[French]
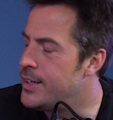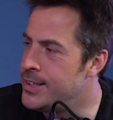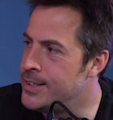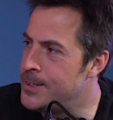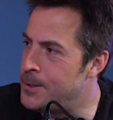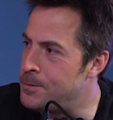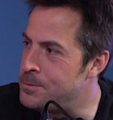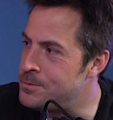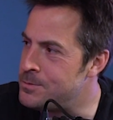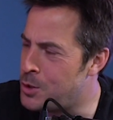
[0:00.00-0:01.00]
Et euh,
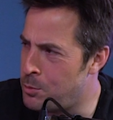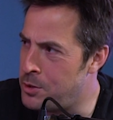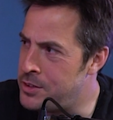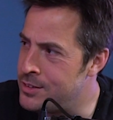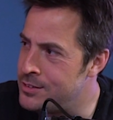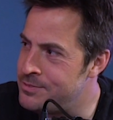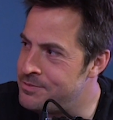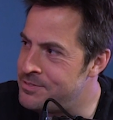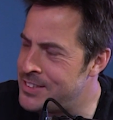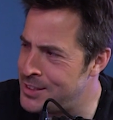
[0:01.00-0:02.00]
Cowboy,
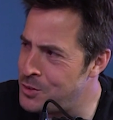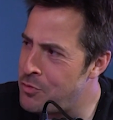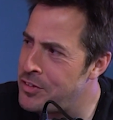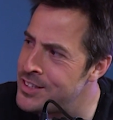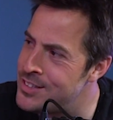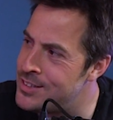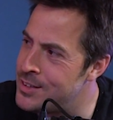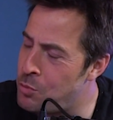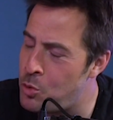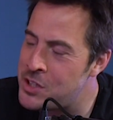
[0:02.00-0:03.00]
qu'est-ce qui t'a fait
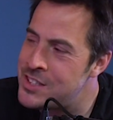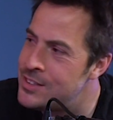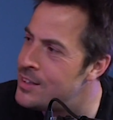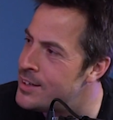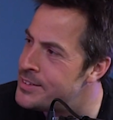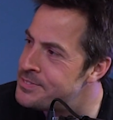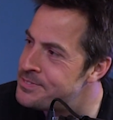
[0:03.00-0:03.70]
hésiter Pourquoi j'hésiterais